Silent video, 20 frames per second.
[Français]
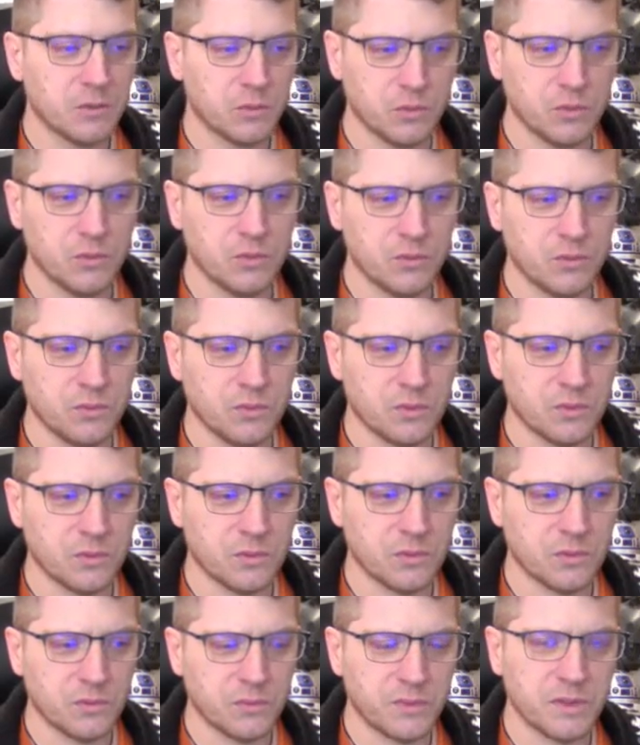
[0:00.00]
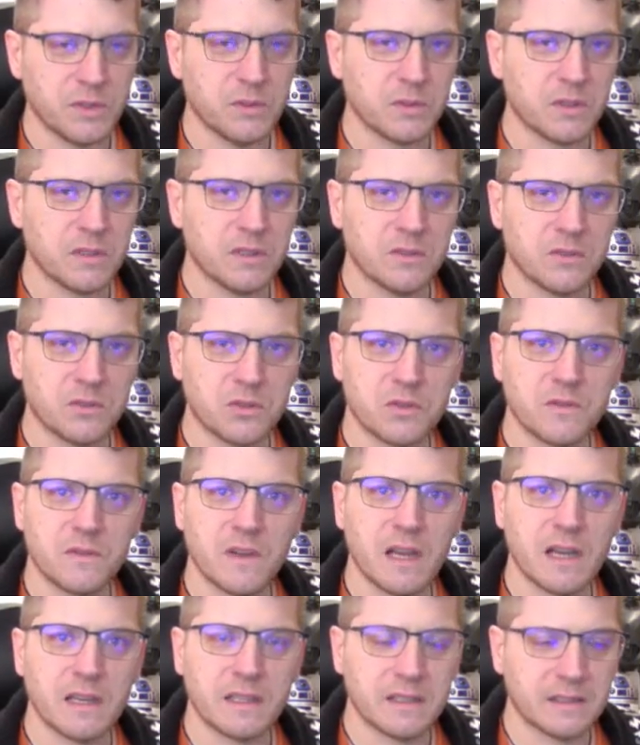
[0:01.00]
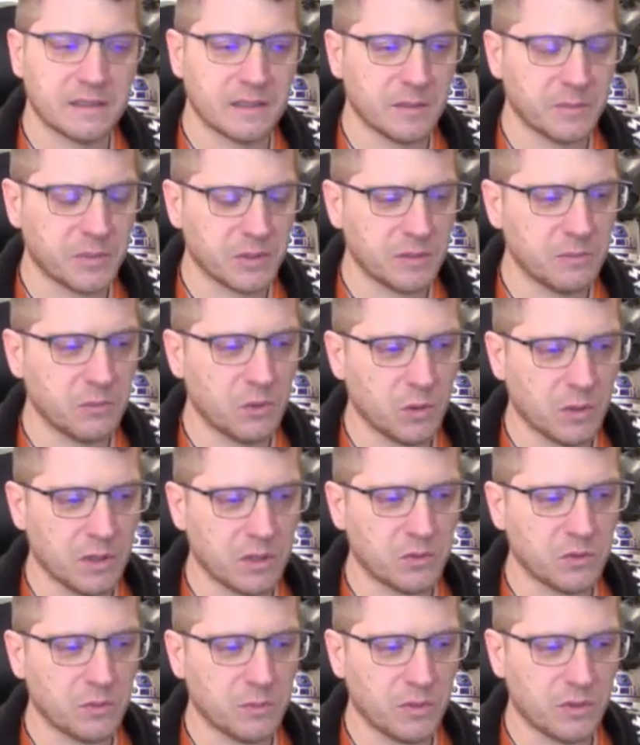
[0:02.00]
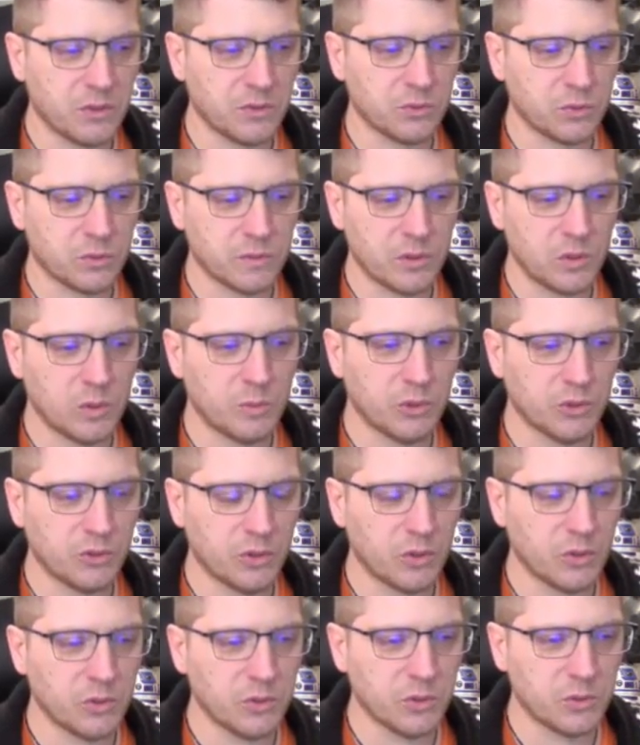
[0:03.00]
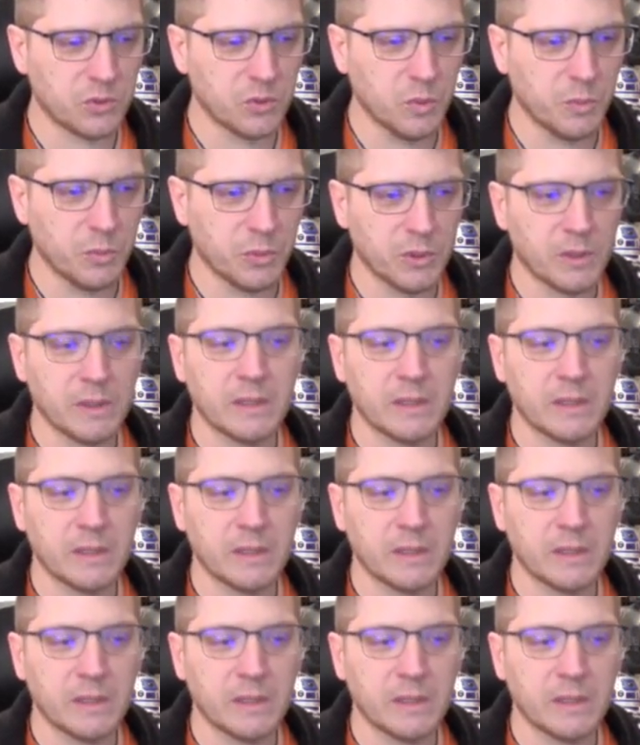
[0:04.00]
une euh, figurine de cheval qui s'imprime correctement, trouver le bon angle de coupe,